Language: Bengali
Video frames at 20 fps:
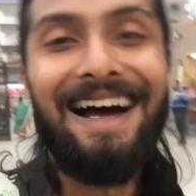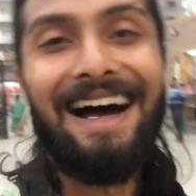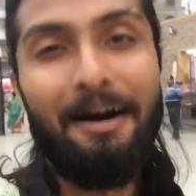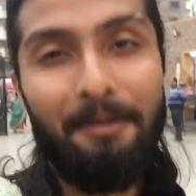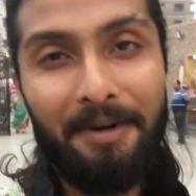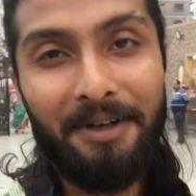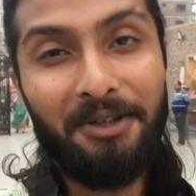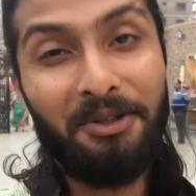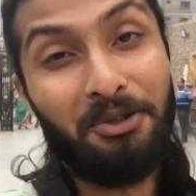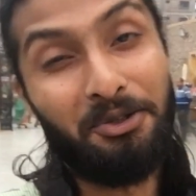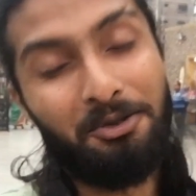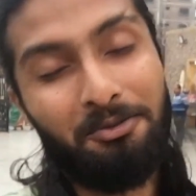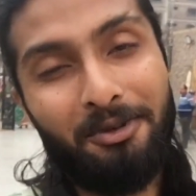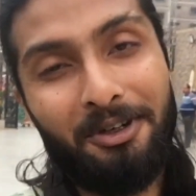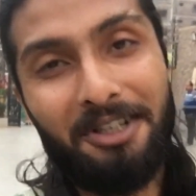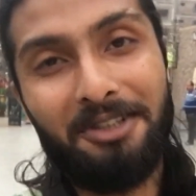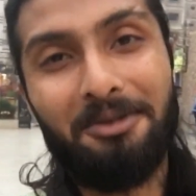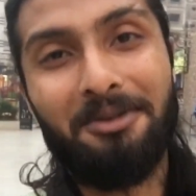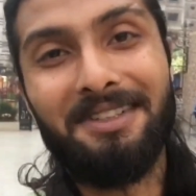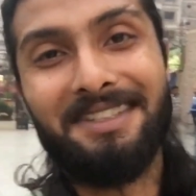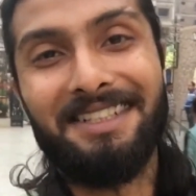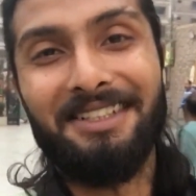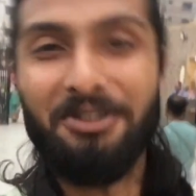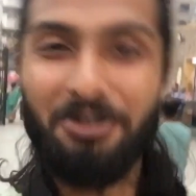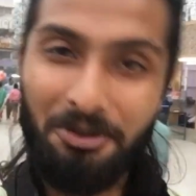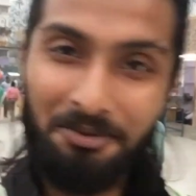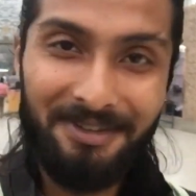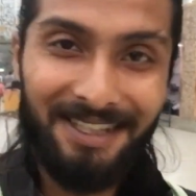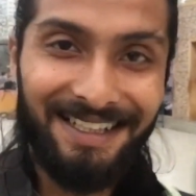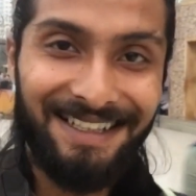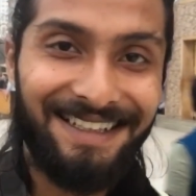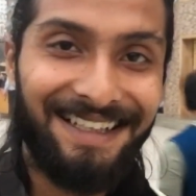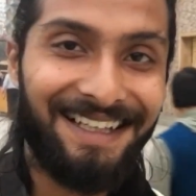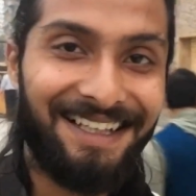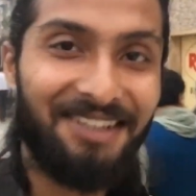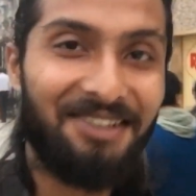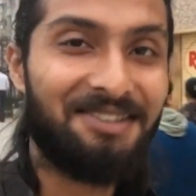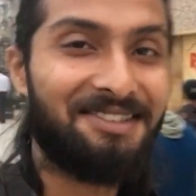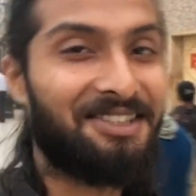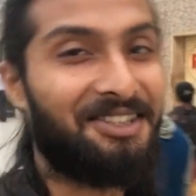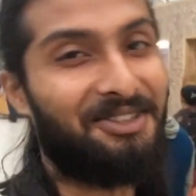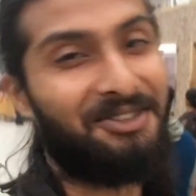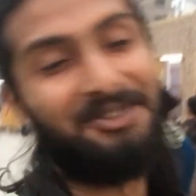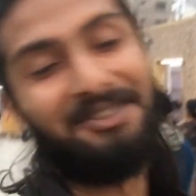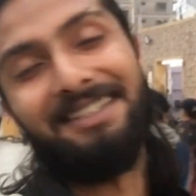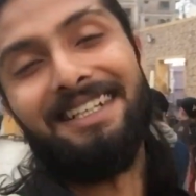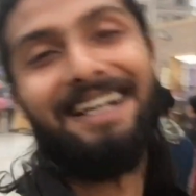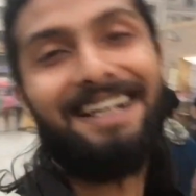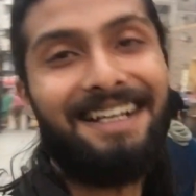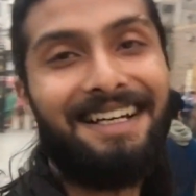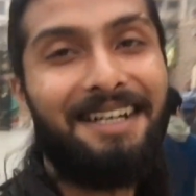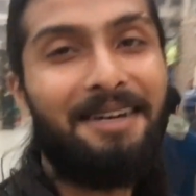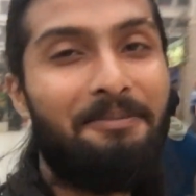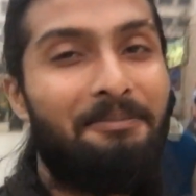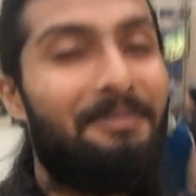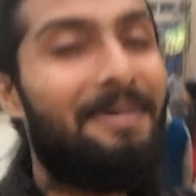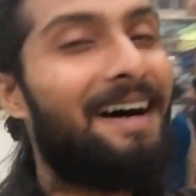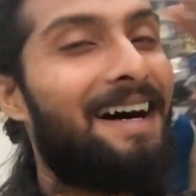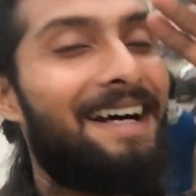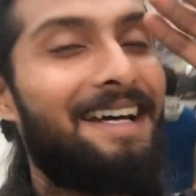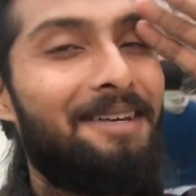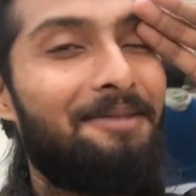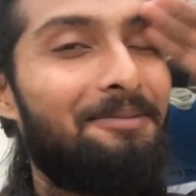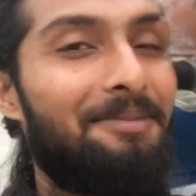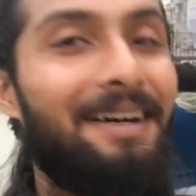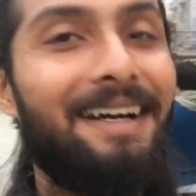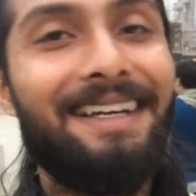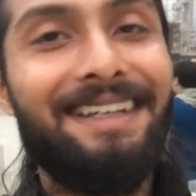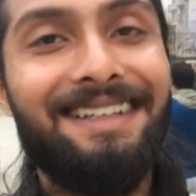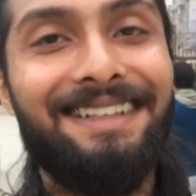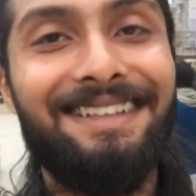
আবার একটা নতুন ভাগে তোমার সাথে খুব তাড়াতাড়ি দেখা হচ্ছে তখন টাটা বাই বাই